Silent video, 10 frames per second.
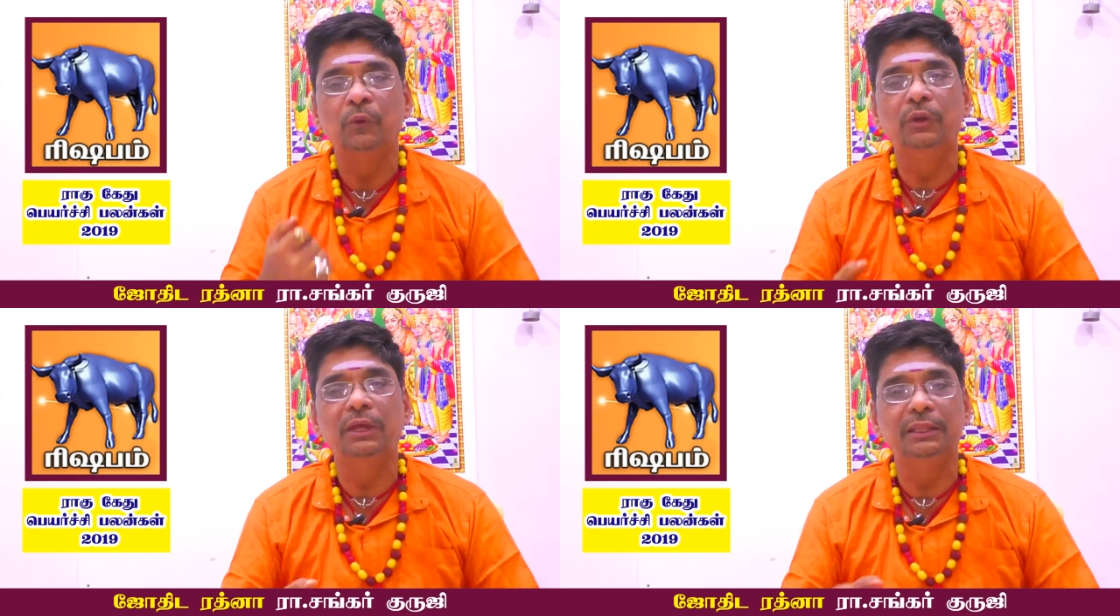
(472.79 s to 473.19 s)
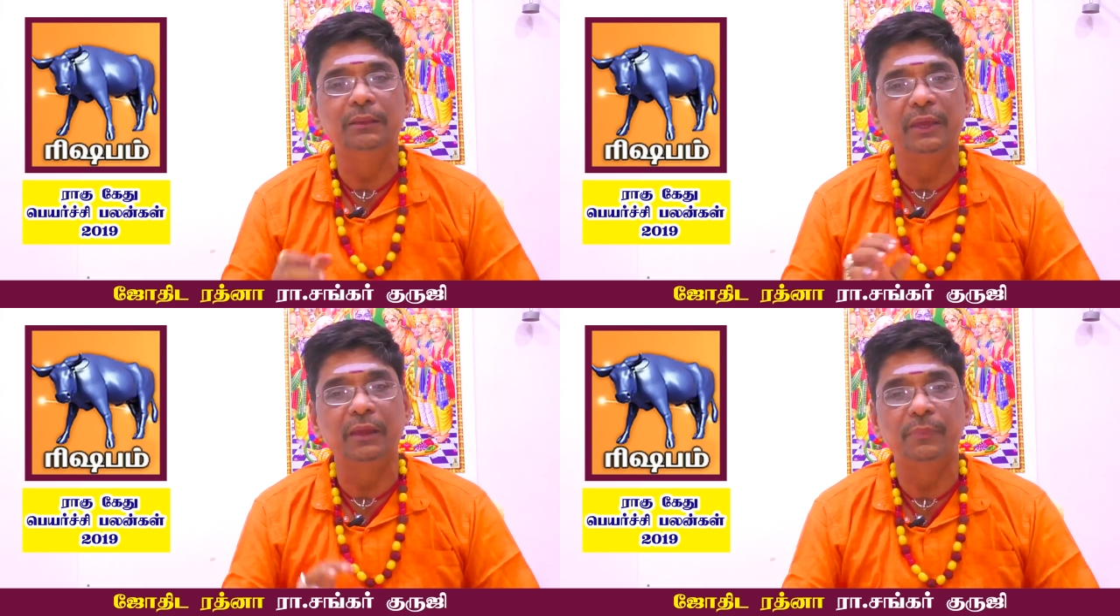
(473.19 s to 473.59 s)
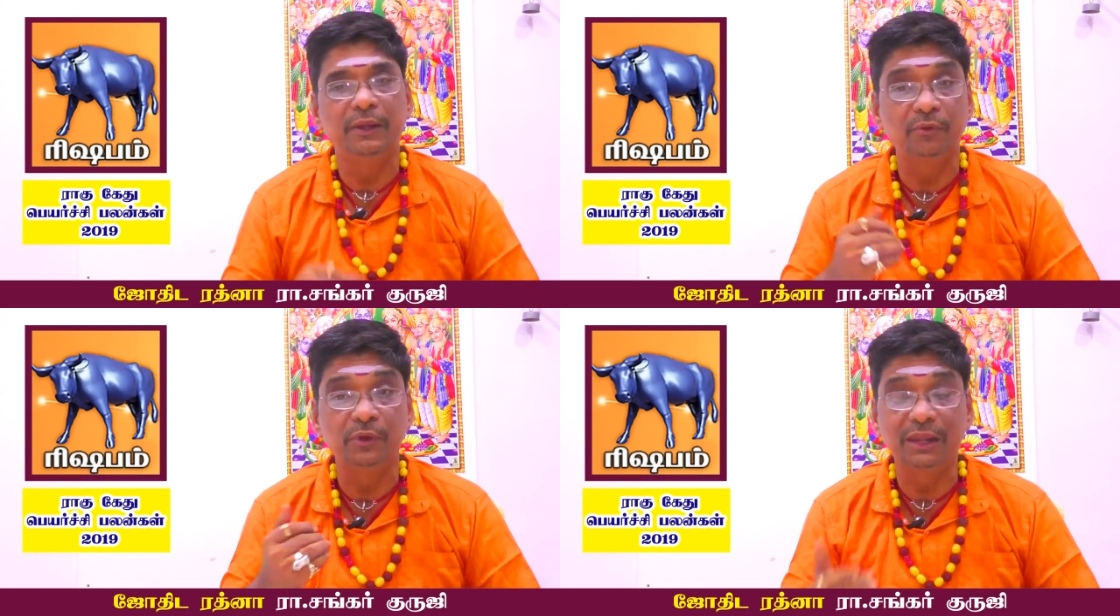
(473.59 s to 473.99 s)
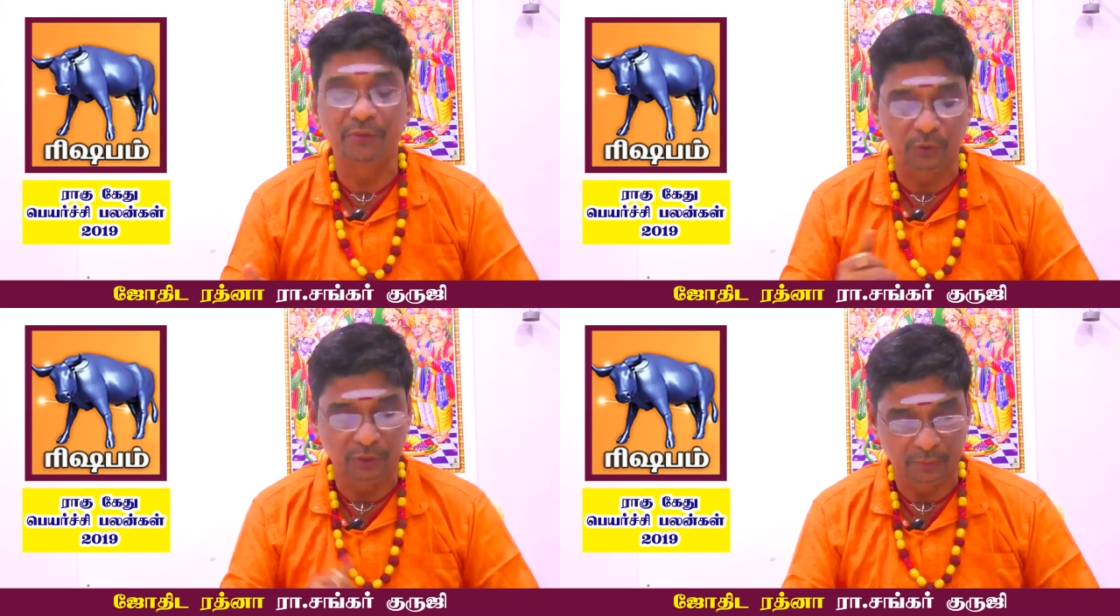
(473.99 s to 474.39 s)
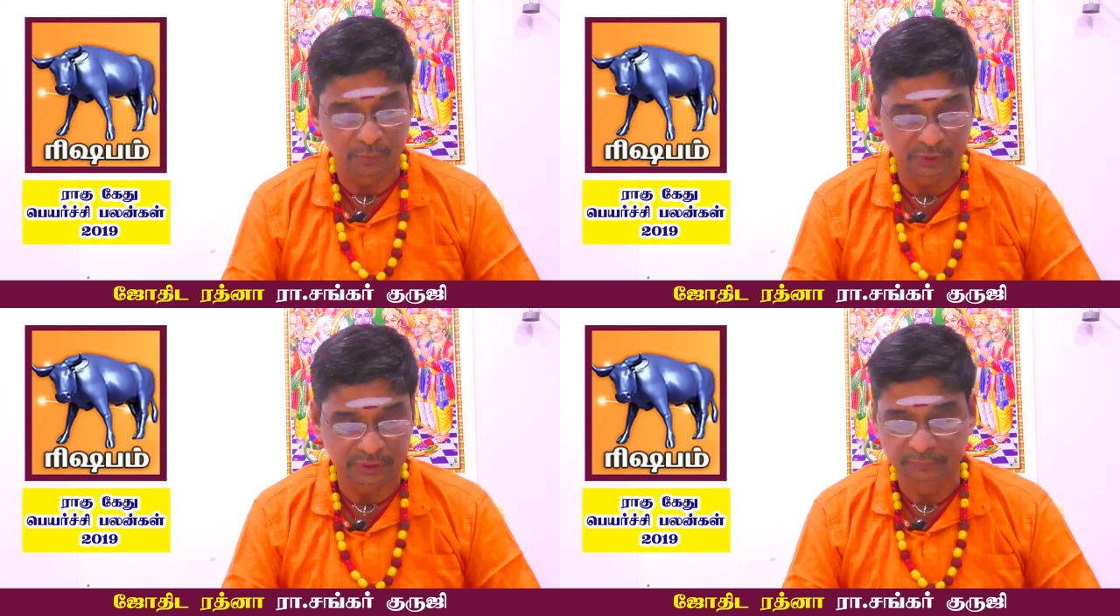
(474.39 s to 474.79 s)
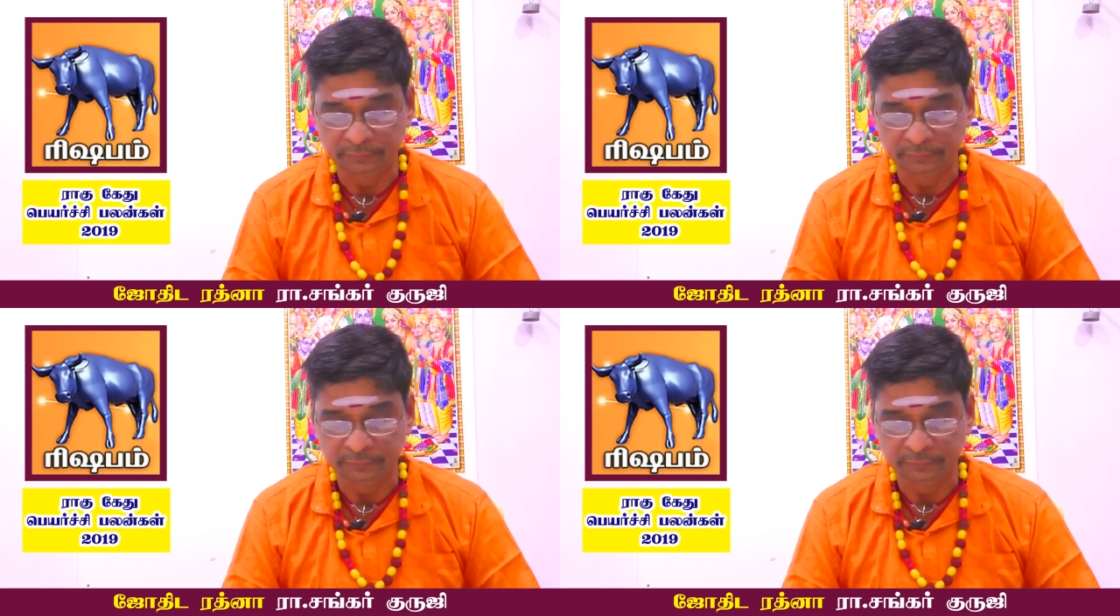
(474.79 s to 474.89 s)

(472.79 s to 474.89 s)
உங்களுக்கு அது மிகப்பெரிய உயர்வை கொடுக்க போகிறது